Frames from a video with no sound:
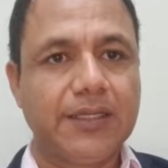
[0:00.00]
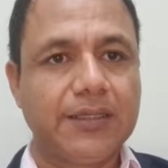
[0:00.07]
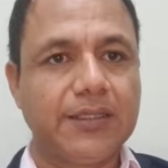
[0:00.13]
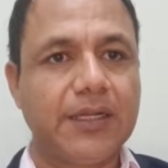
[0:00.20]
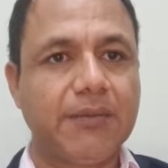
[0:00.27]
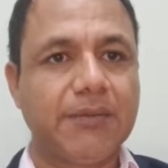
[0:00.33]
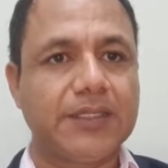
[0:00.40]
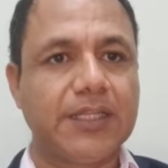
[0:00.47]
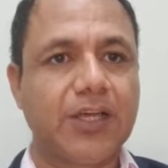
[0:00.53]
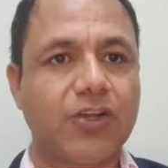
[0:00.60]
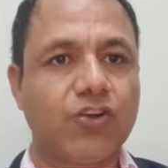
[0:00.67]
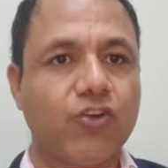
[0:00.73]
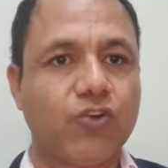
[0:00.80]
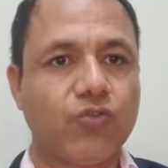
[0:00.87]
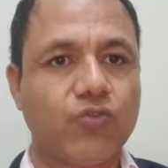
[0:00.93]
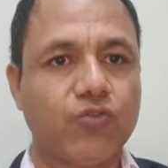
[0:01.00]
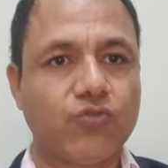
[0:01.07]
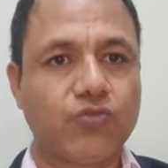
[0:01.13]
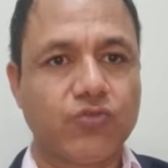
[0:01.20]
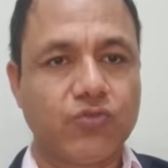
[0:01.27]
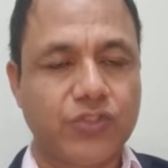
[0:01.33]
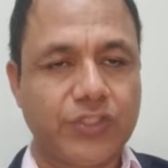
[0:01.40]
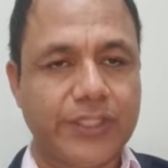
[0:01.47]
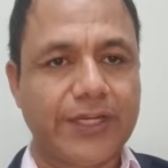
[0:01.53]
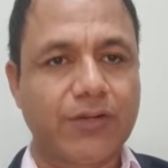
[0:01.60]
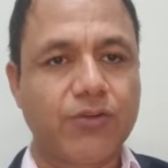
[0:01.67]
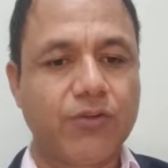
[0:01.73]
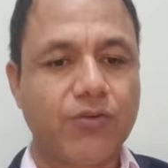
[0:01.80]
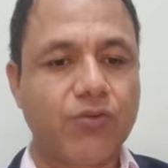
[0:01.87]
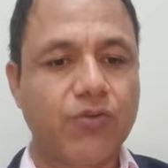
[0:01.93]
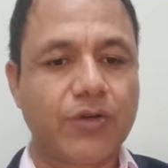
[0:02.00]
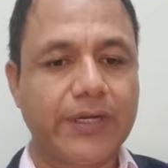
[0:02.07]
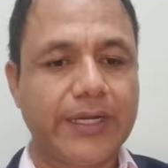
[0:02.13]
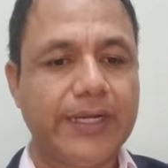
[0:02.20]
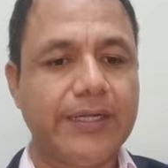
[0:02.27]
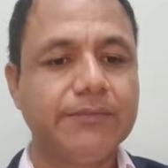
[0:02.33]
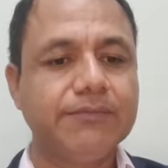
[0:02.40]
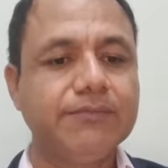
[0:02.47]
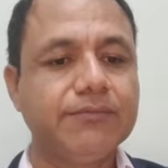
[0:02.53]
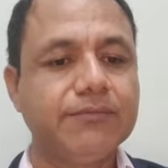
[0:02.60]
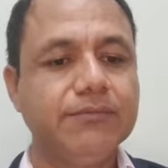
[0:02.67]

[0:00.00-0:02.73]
delimitada con un cerco, un corral.